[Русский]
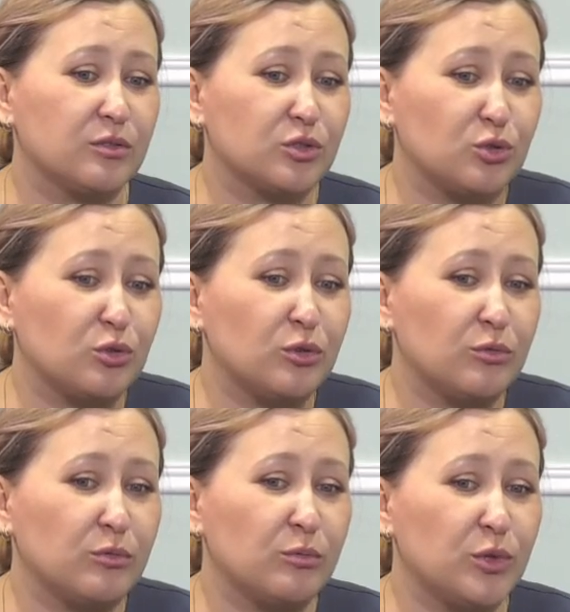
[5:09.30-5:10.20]

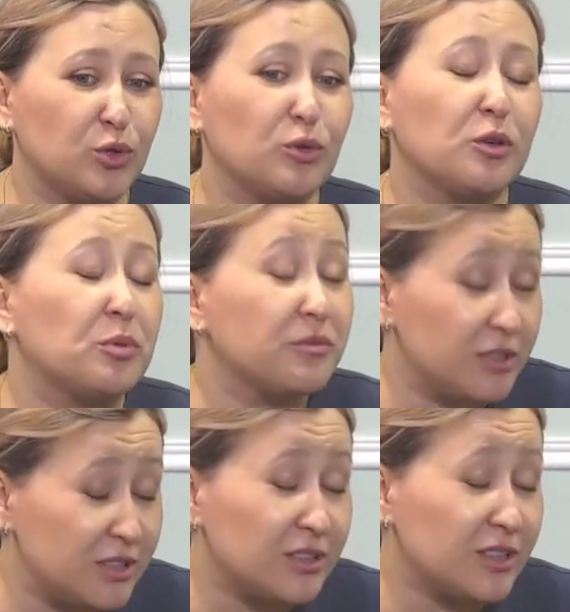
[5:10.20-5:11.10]
что итоги
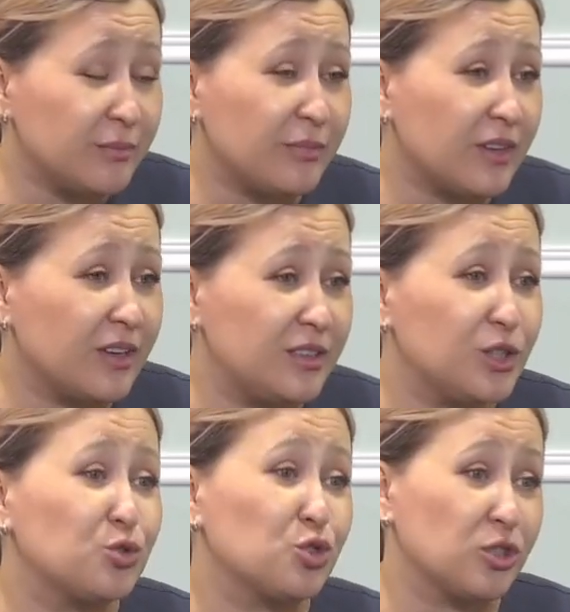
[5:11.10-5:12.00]
подведены, э,
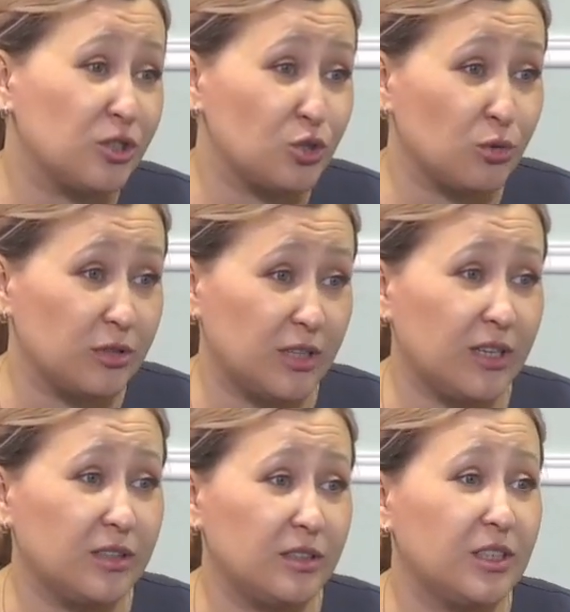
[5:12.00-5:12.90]
есть уже
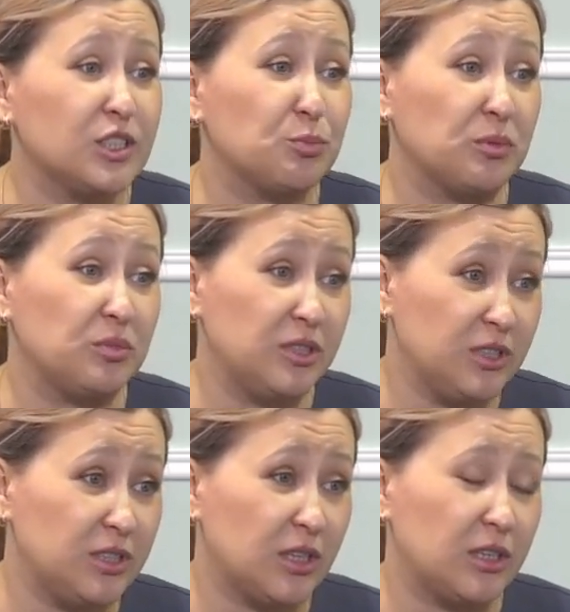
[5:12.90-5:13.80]
результаты, есть
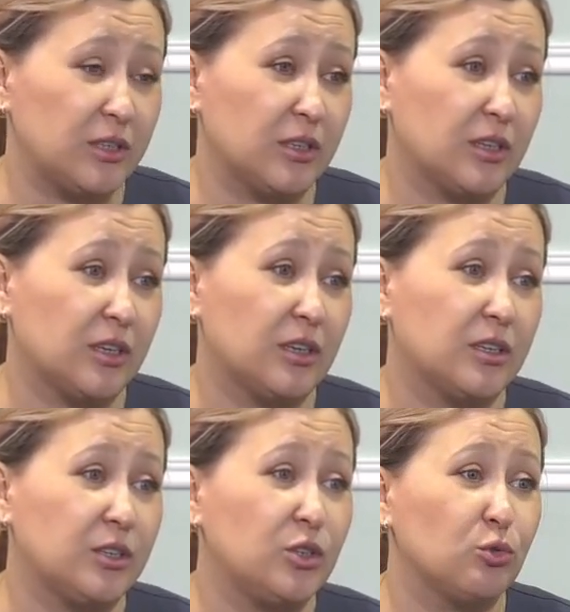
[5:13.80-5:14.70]
победитель,
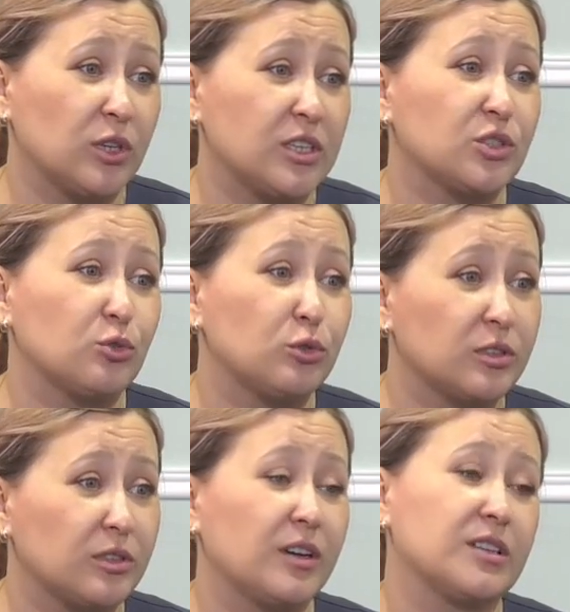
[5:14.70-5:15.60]
а, и у нас
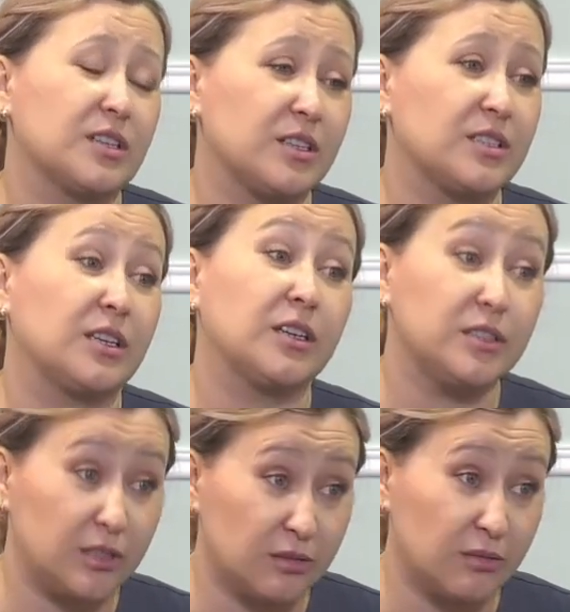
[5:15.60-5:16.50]
он оказался
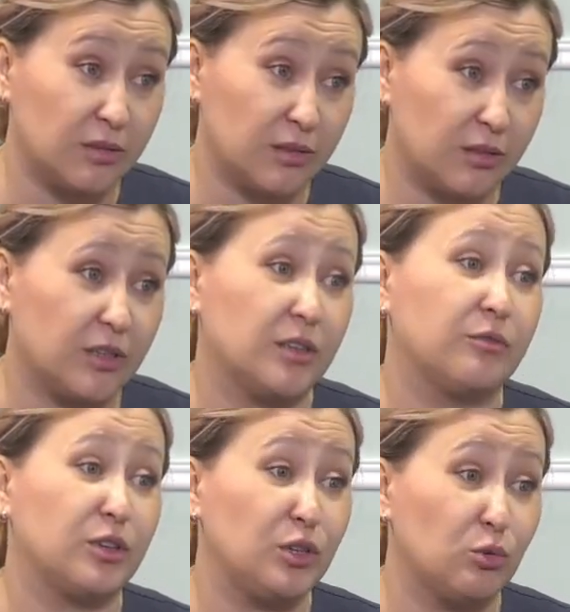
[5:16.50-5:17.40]
один а,
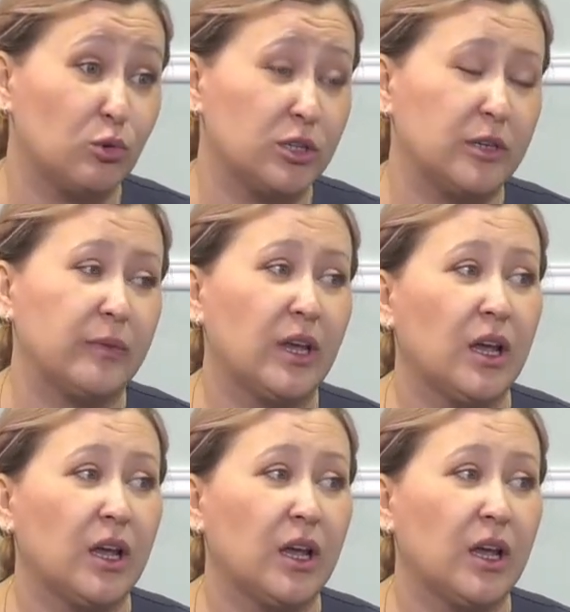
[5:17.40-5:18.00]
в регионе,